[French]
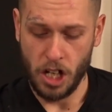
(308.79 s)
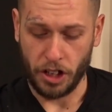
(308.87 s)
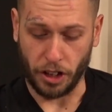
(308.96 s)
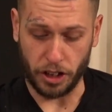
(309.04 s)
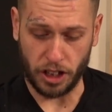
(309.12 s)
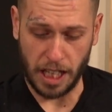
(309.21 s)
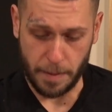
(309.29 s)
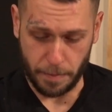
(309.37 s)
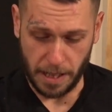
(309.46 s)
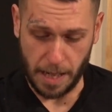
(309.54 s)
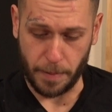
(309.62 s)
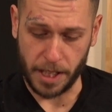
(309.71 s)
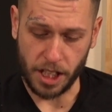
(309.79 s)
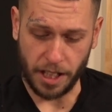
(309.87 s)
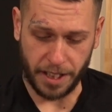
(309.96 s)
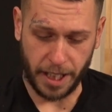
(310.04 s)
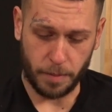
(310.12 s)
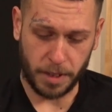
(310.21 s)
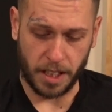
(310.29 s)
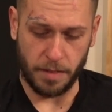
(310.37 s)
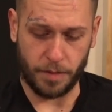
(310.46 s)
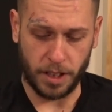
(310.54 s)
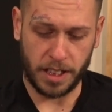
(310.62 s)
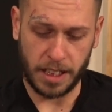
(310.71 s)
Que ça, la, pêche en herbe, ce qui est le
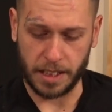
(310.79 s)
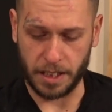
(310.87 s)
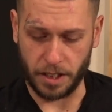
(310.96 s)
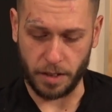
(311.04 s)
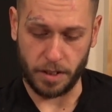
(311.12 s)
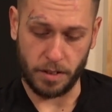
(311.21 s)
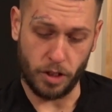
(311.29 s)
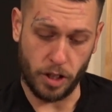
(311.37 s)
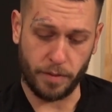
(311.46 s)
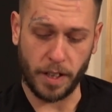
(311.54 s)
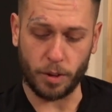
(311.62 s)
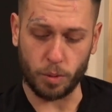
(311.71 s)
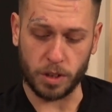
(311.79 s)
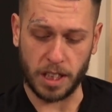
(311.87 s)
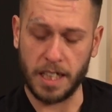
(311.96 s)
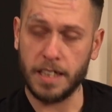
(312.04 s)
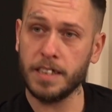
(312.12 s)
fun, c'est que c'est 9 à 12 ans,